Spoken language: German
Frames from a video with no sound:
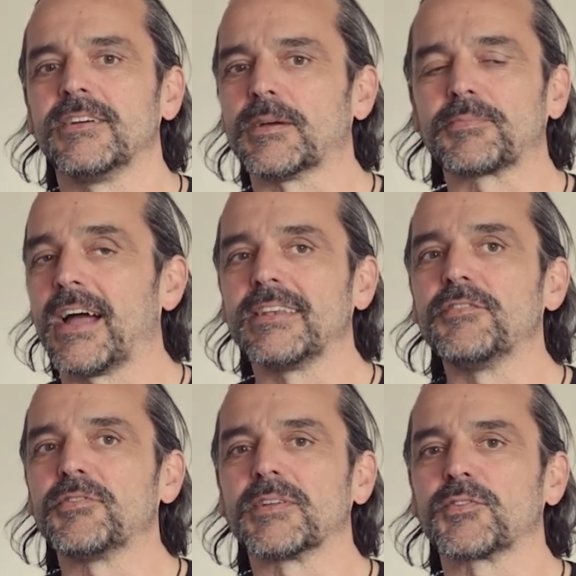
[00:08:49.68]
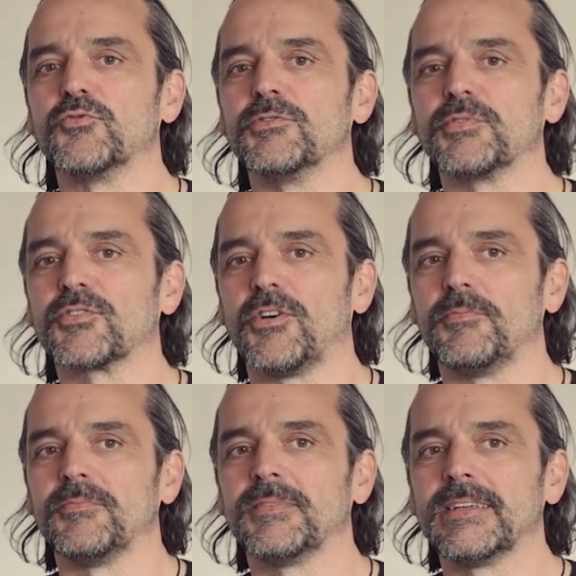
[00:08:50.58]
Ich habe keine Informationen
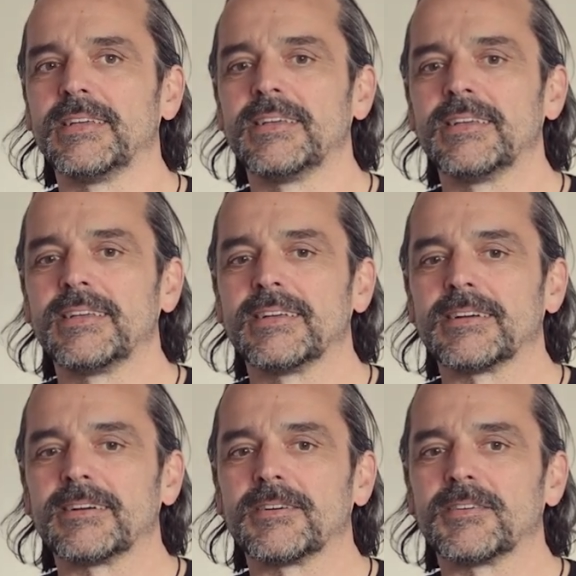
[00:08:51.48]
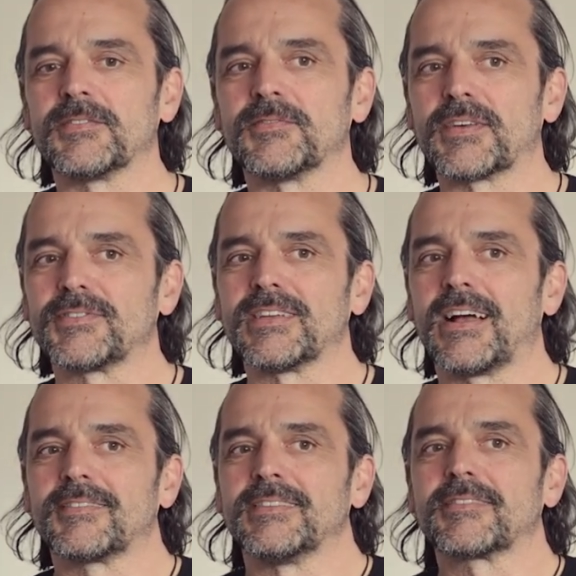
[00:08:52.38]
bekommen, äh, was sich
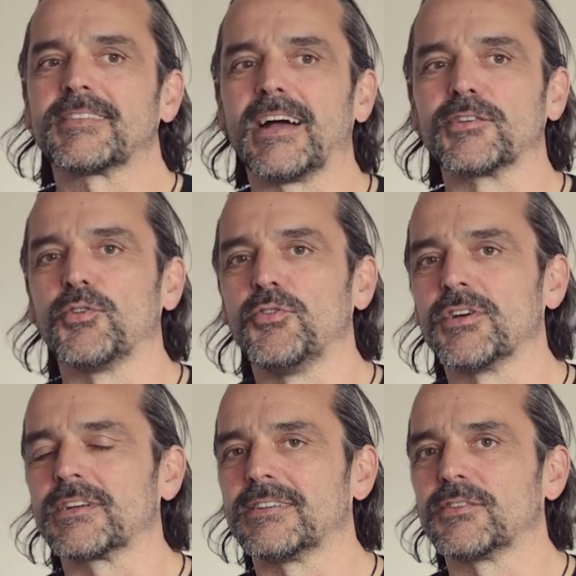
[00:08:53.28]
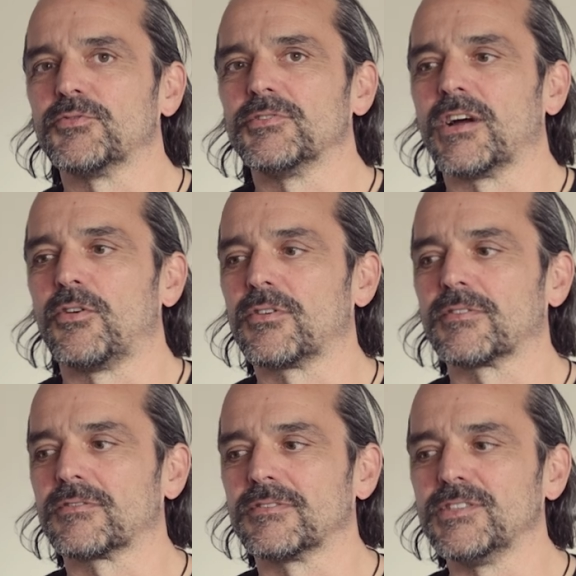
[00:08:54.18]
als nächster Angehöriger natürlich auch
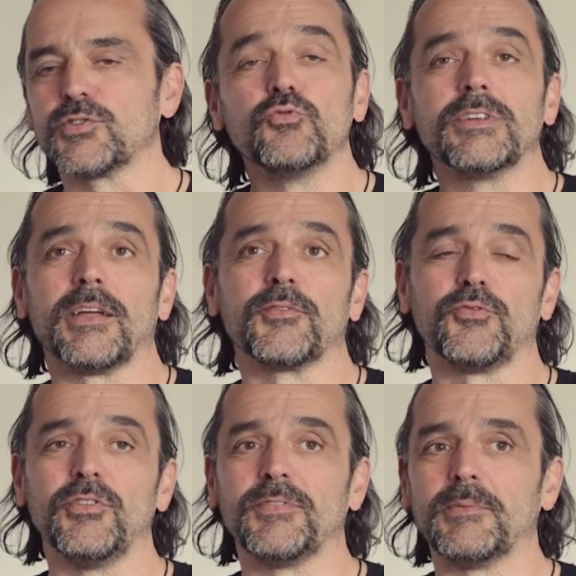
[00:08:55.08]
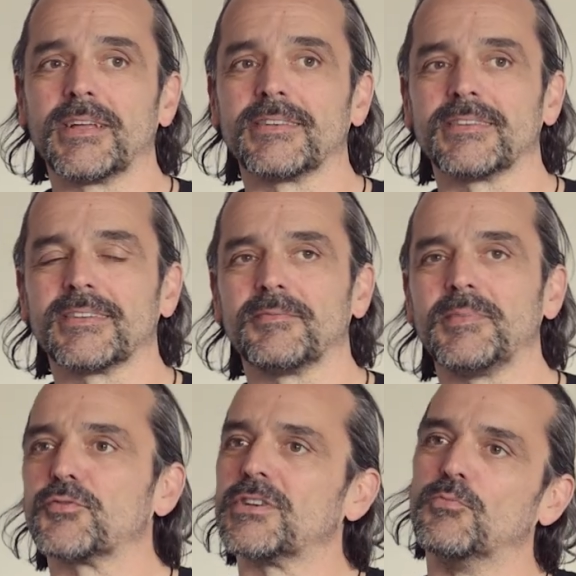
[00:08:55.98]
nicht gut anfühlt, wenn man
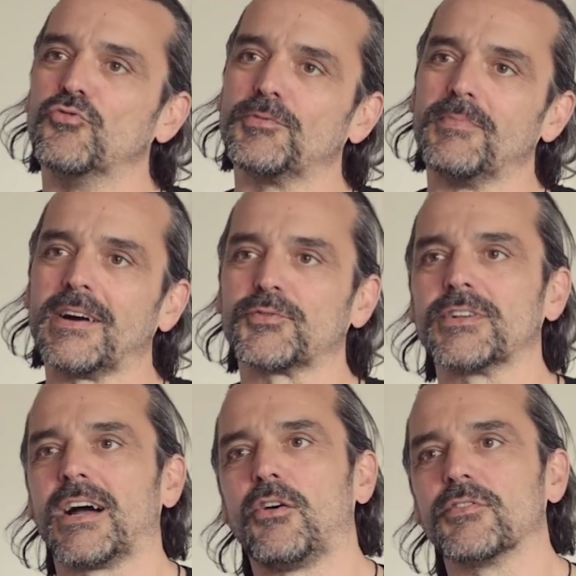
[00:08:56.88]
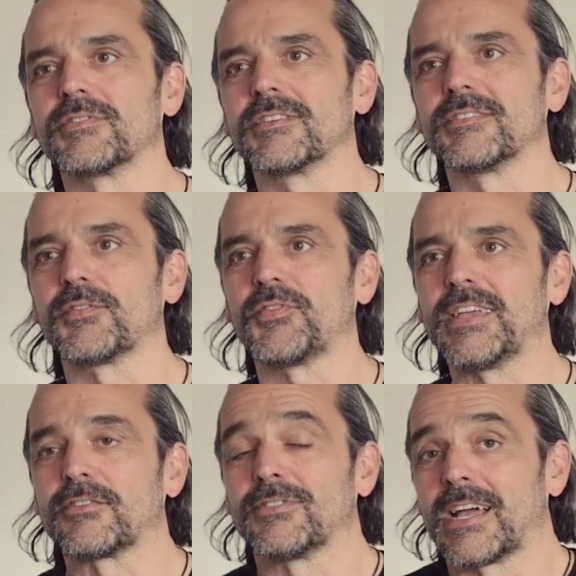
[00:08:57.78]
mit so einer Mutmaßung nach Hause
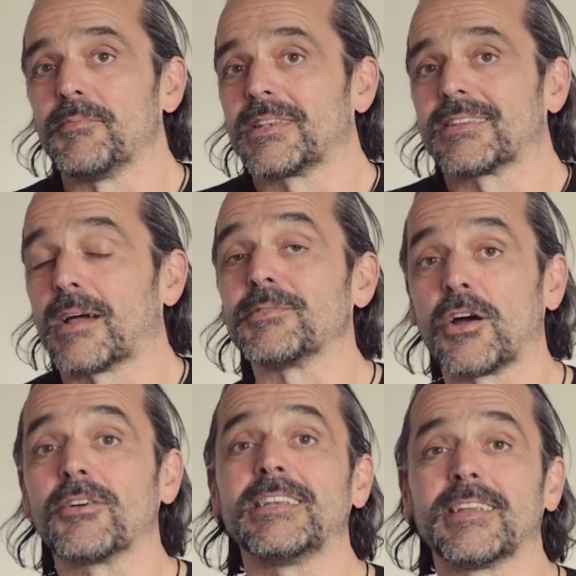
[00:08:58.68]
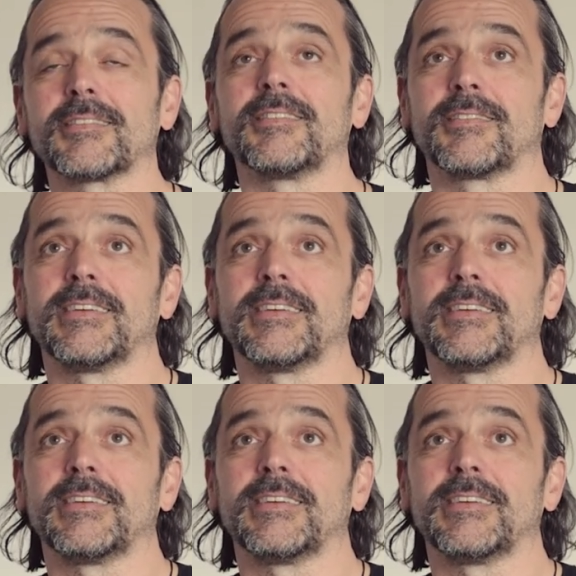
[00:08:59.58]
fährt. Und damit habe ich auch die letzten